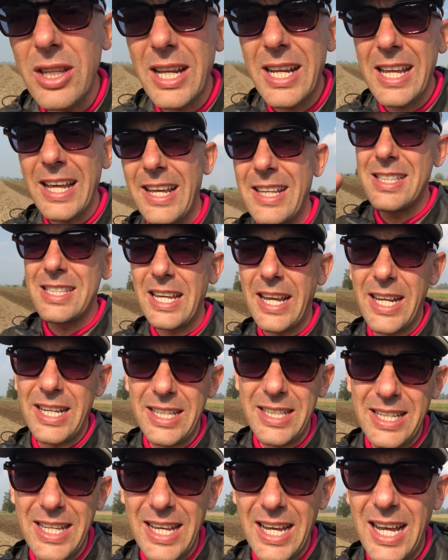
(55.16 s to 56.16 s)
ad accarezzare
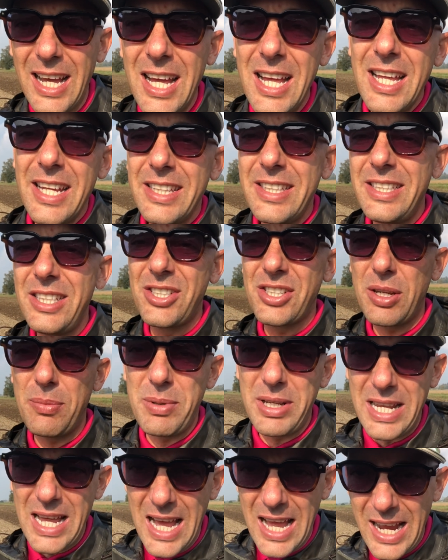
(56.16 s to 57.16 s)
l'idea di
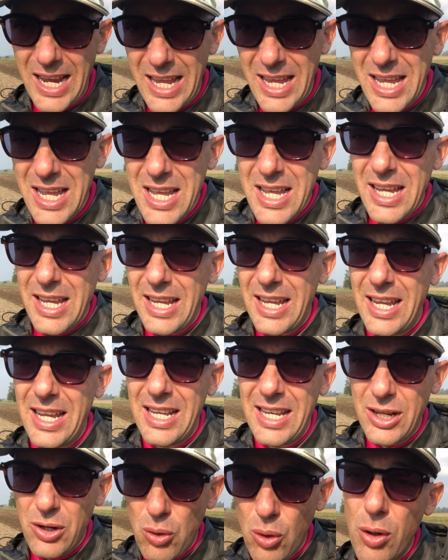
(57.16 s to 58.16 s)
seminare eh,
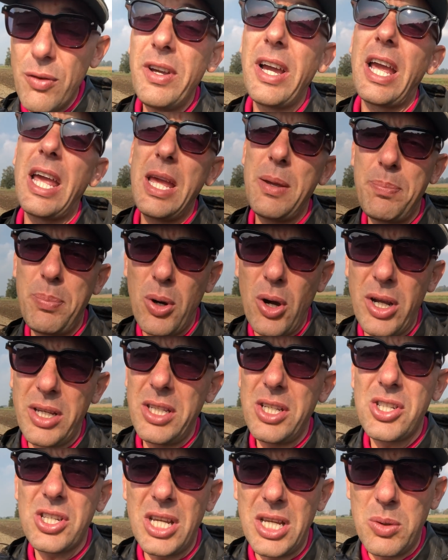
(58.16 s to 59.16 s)
le cover e poi
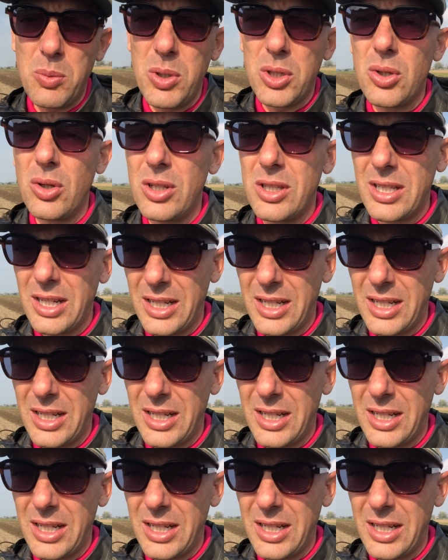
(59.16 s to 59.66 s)
di seguito il